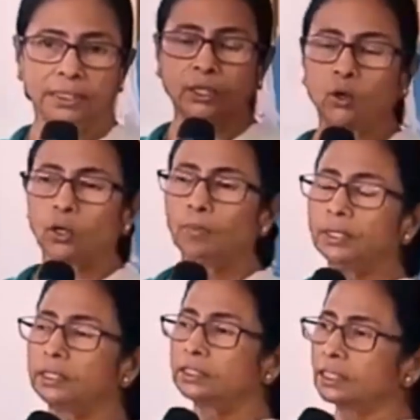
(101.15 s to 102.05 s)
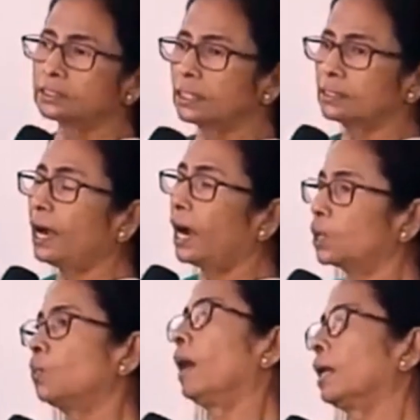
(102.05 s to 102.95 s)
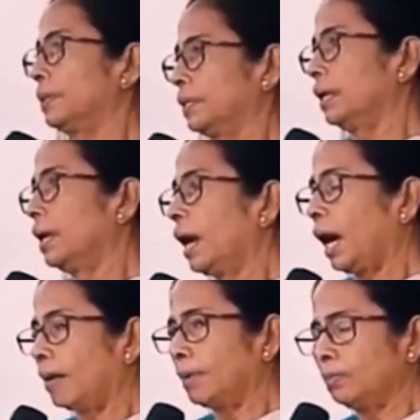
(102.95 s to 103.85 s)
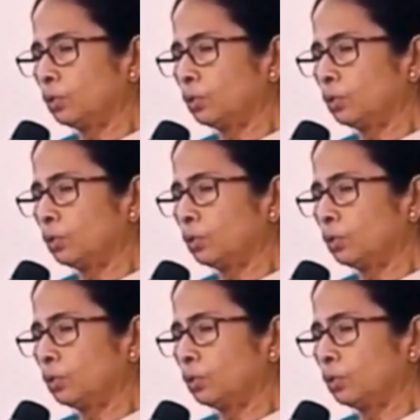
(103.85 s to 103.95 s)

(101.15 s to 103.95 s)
ইকোনমিক ডিজাস্টারটা আরও বাড়বে আমার